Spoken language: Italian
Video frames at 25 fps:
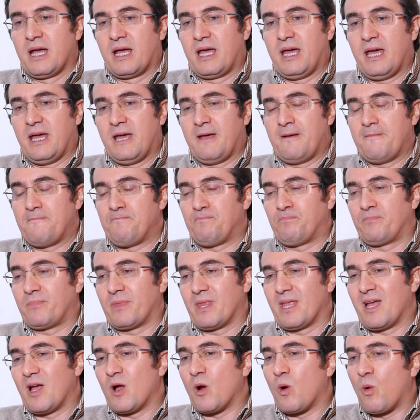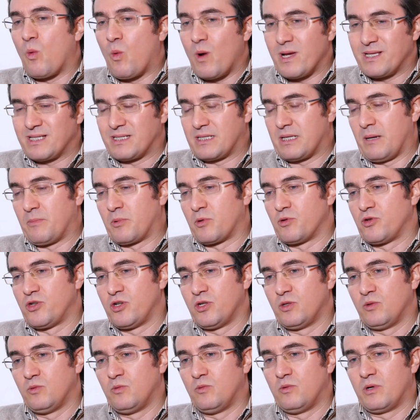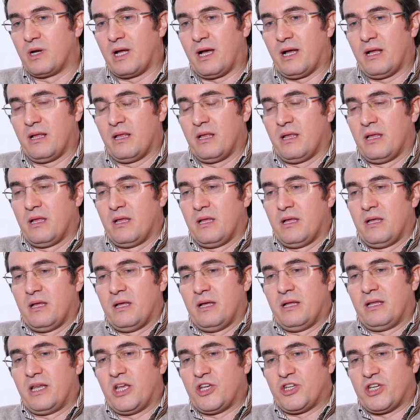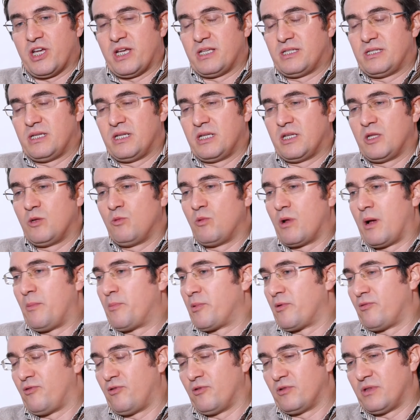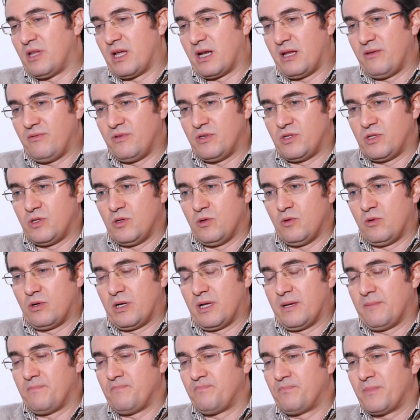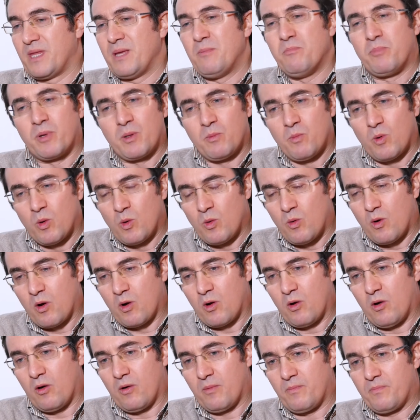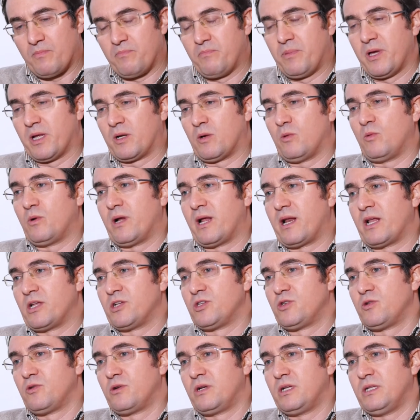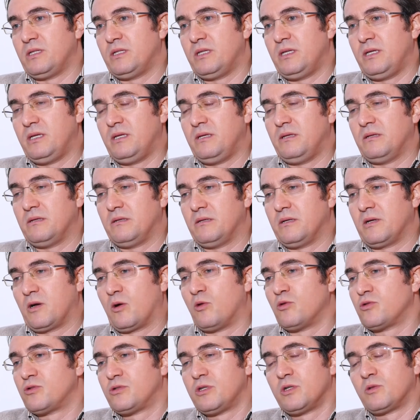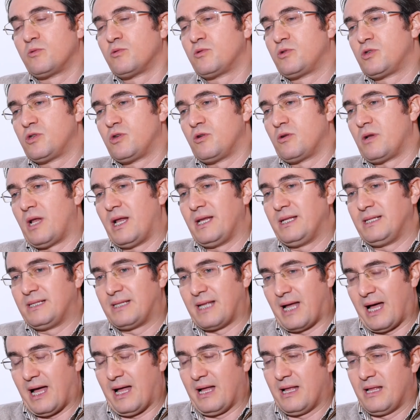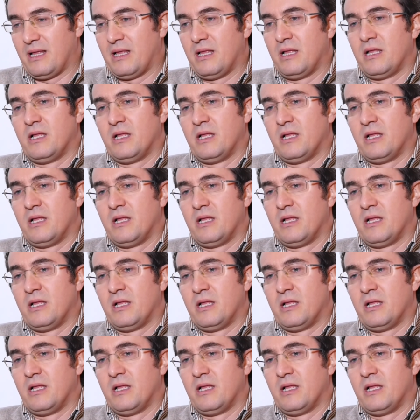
che questa procedura necessiti di una profonda revisione. In primo luogo per una ragione di eh, costituzionalità